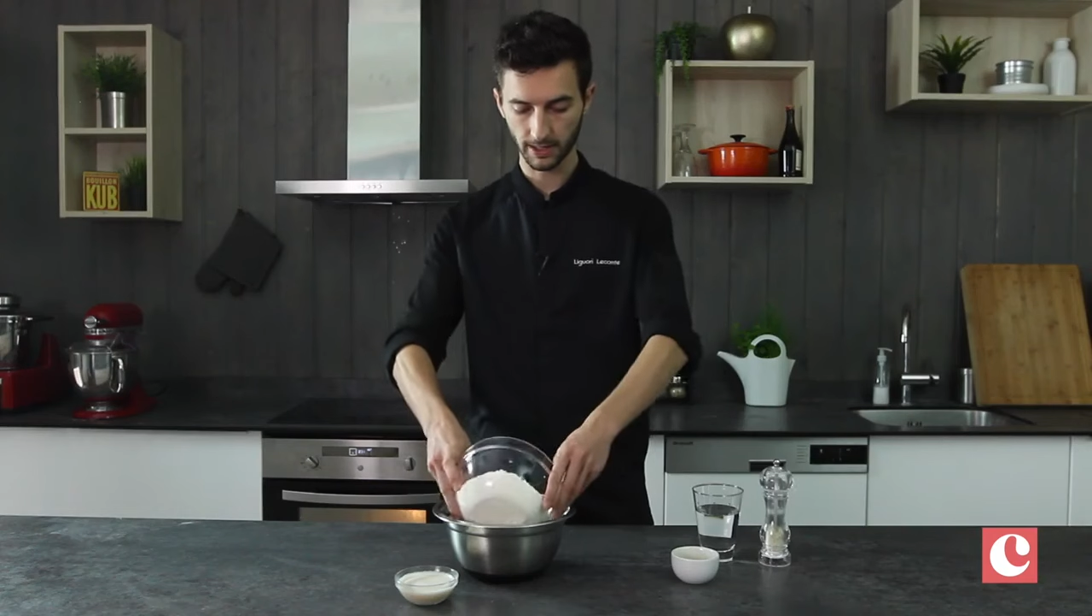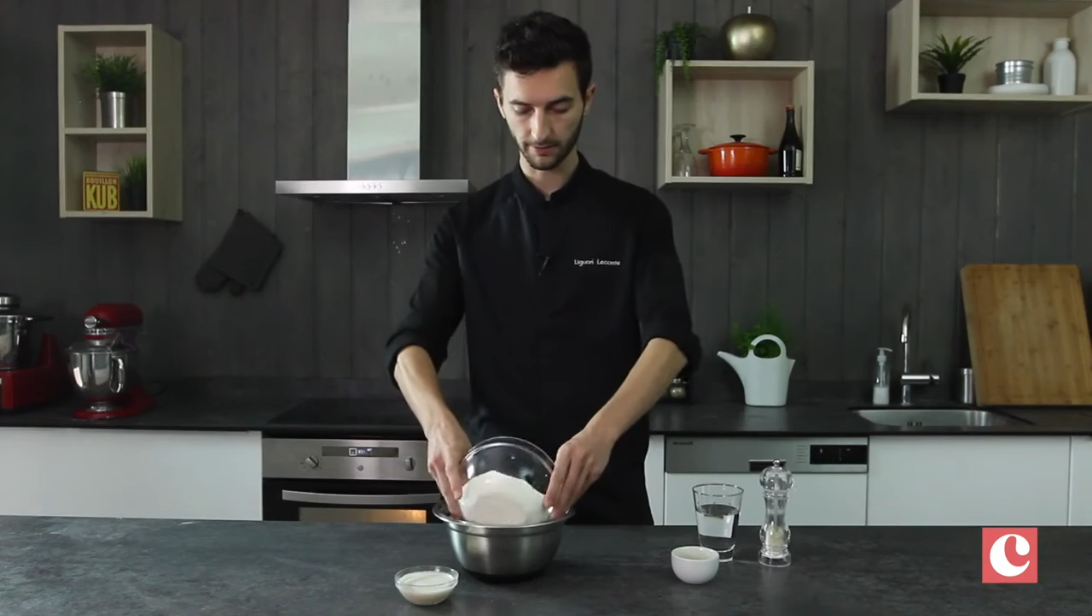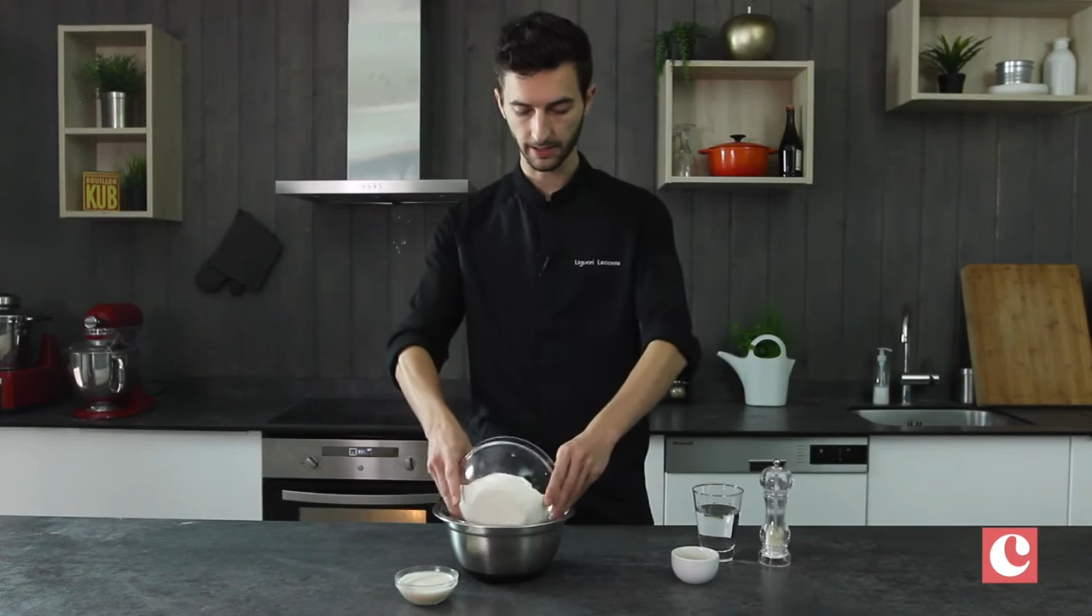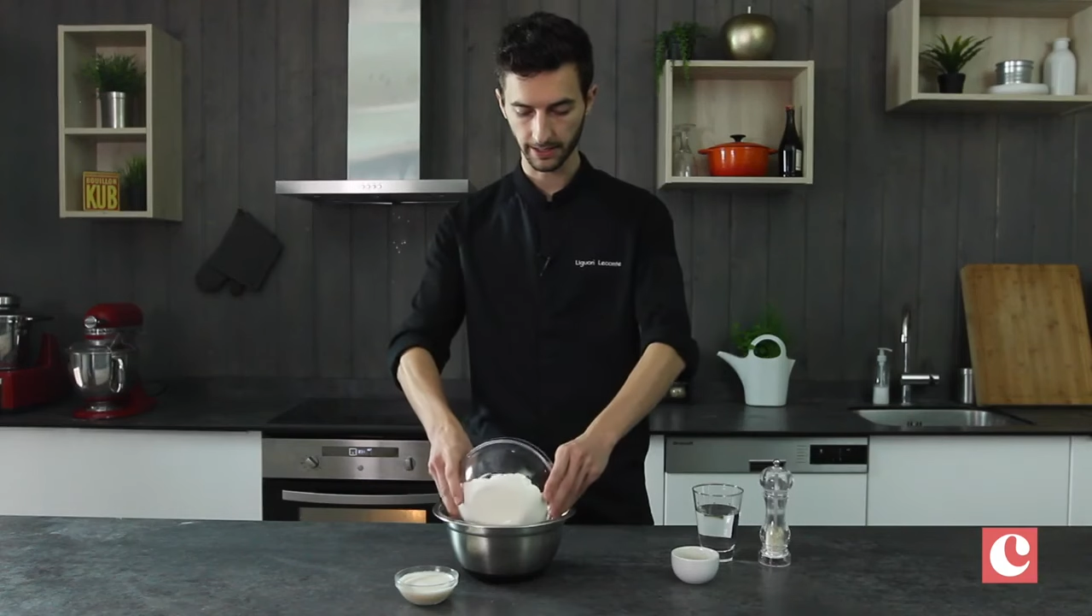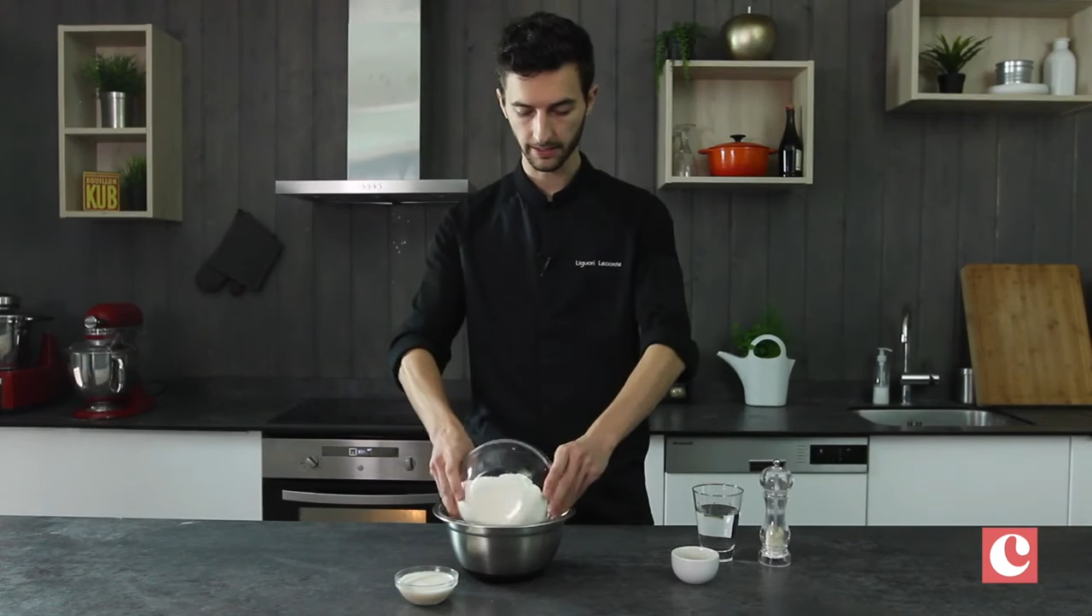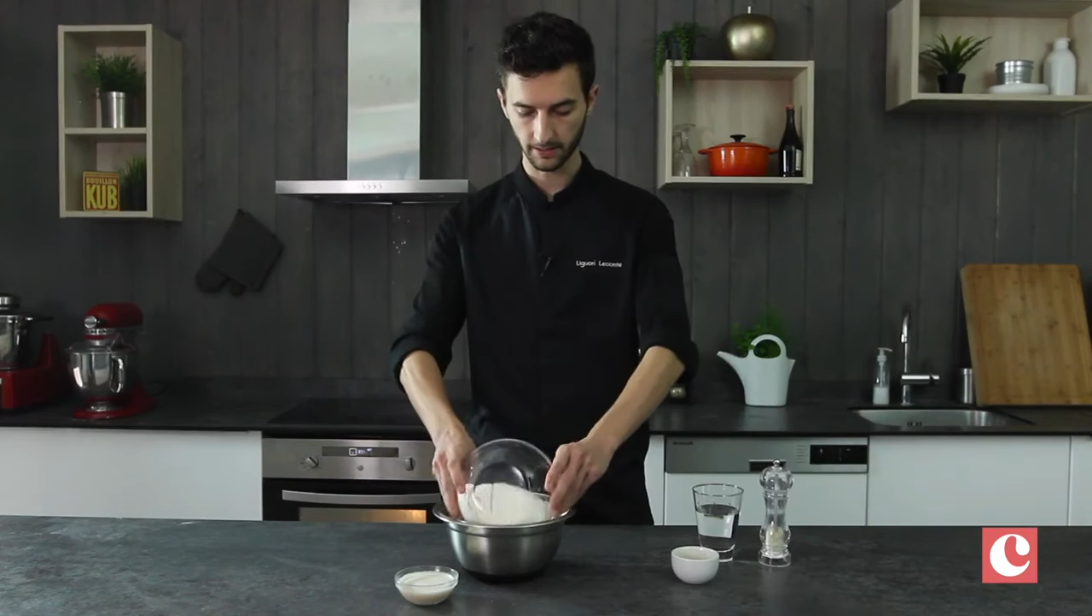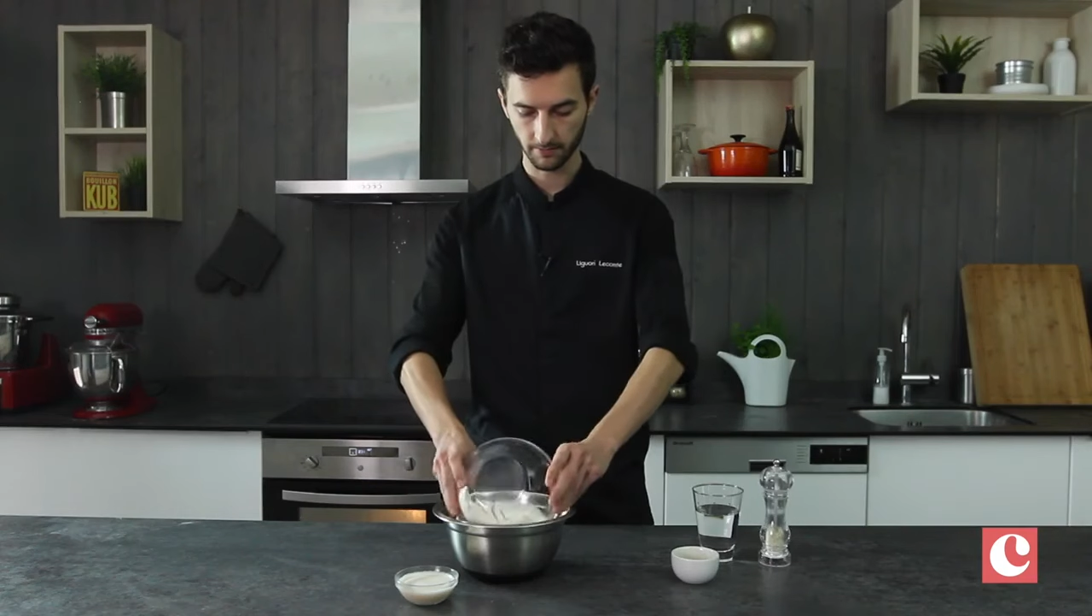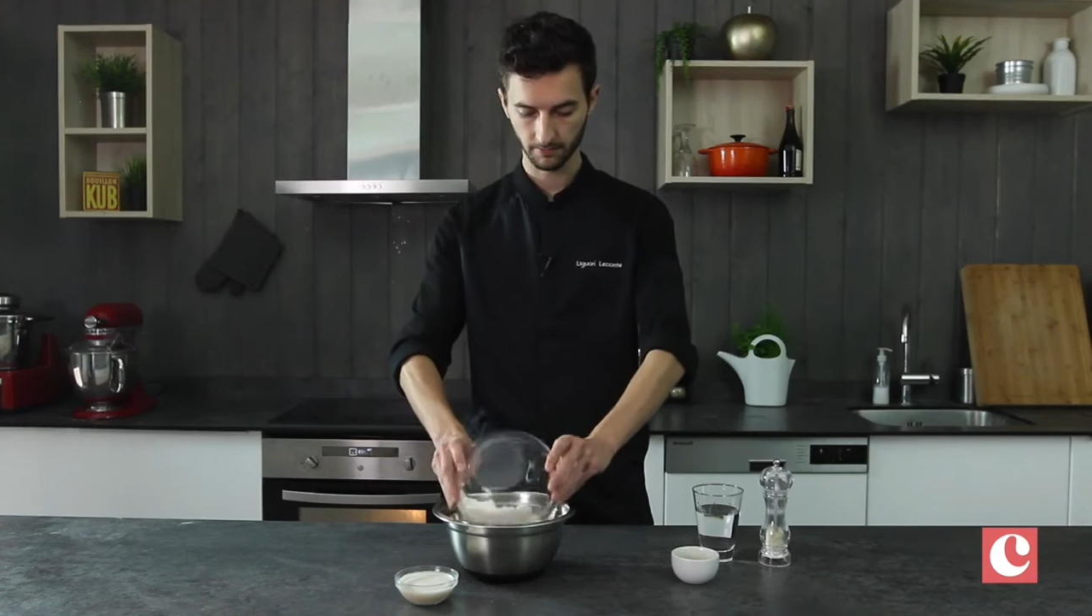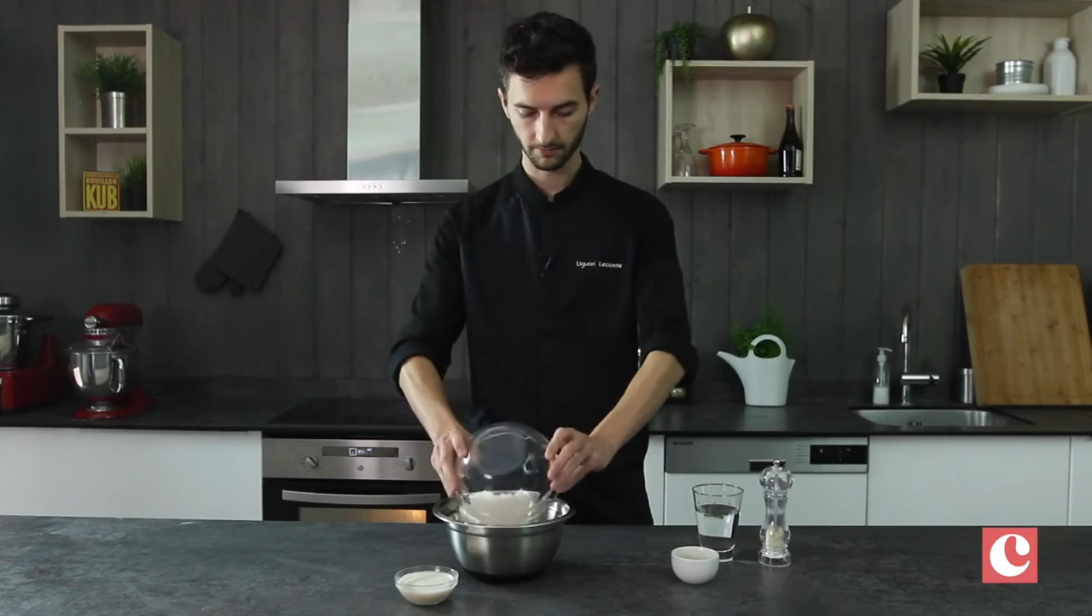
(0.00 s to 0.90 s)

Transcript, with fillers: de la farine.